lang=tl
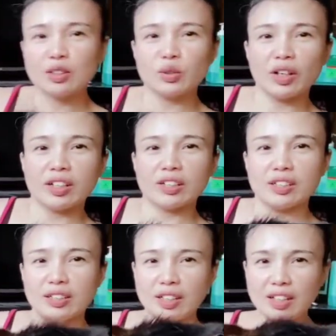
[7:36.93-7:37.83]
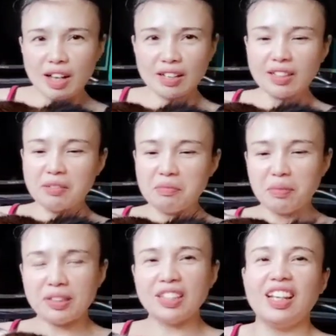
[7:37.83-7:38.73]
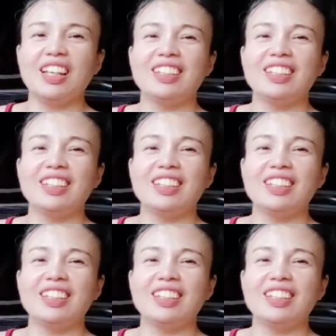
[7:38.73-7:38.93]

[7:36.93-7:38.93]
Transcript: So, anak ng pati.